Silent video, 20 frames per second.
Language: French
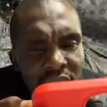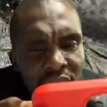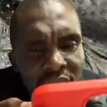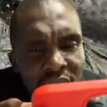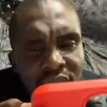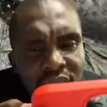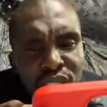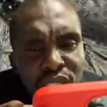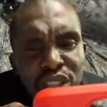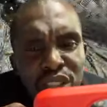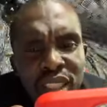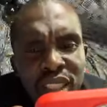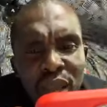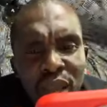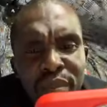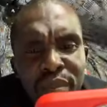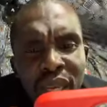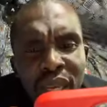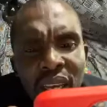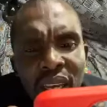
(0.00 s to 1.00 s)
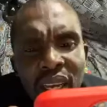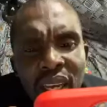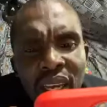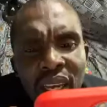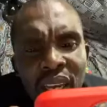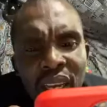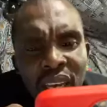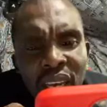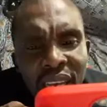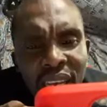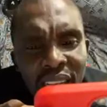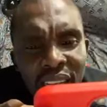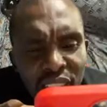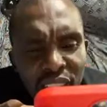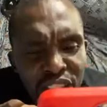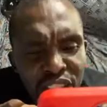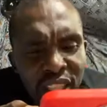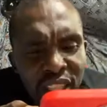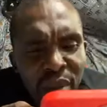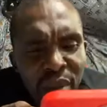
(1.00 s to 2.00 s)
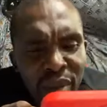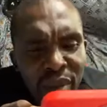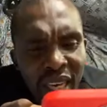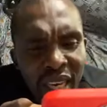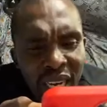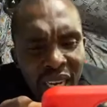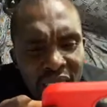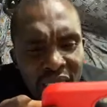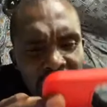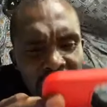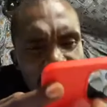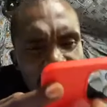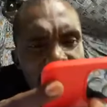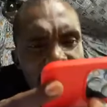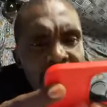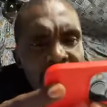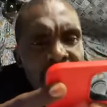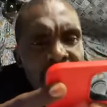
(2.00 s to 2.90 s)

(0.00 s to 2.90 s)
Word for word: Est-ce que tu t'es bien, est-ce que tu t'es bien renseigné